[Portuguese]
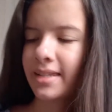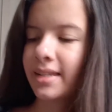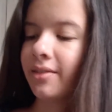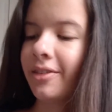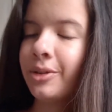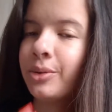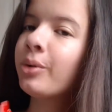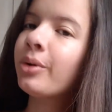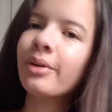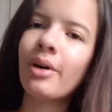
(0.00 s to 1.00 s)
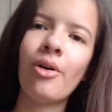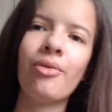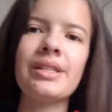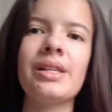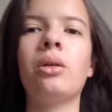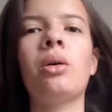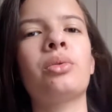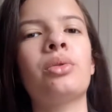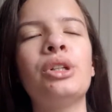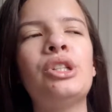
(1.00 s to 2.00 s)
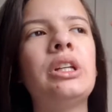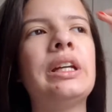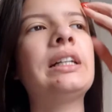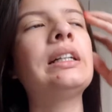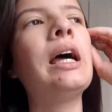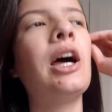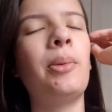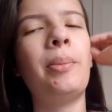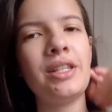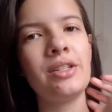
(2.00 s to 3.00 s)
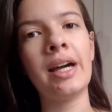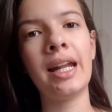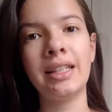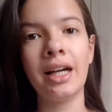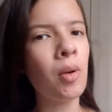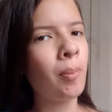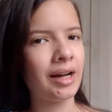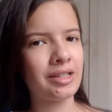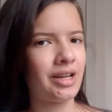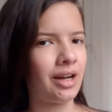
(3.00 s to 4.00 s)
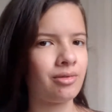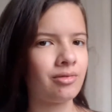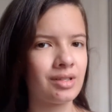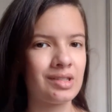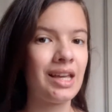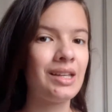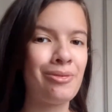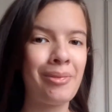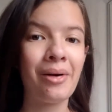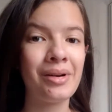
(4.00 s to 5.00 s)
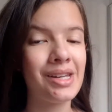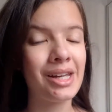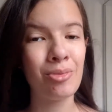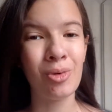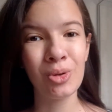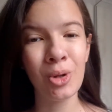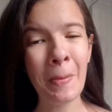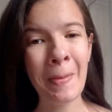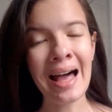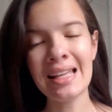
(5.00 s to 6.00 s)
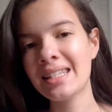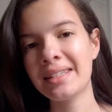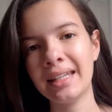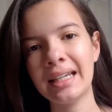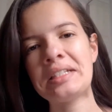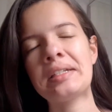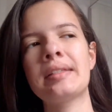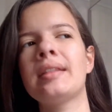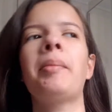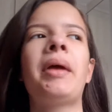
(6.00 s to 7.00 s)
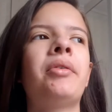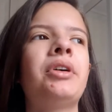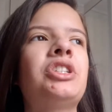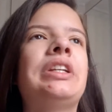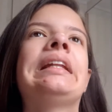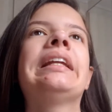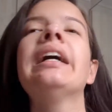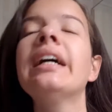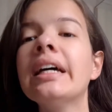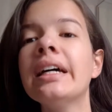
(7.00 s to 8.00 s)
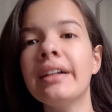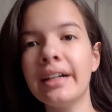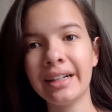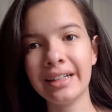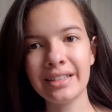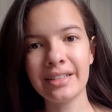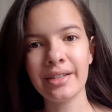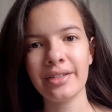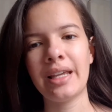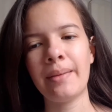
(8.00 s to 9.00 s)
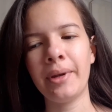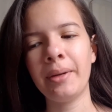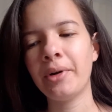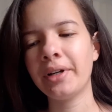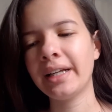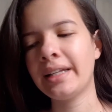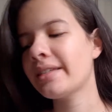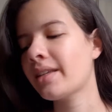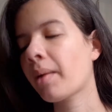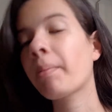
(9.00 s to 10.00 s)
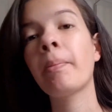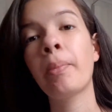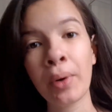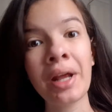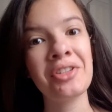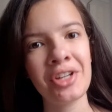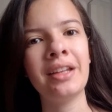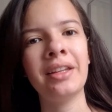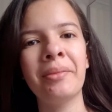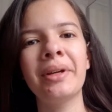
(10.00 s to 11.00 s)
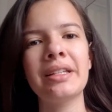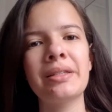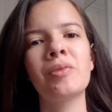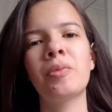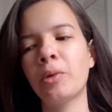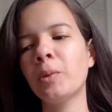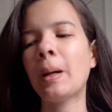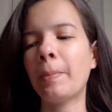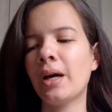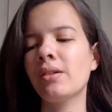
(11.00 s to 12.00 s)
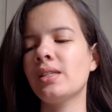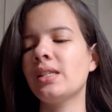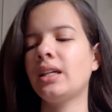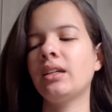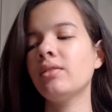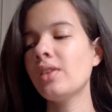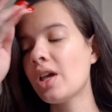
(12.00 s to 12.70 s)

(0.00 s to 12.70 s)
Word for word: escrever tudo o que eu vou fazer ao longo do dia, mas eu quero até compartilhar com vocês uma coisa que mudou bastante assim na minha rotina. Antes eu sempre me organizei por agenda mesmo, por papelzinho.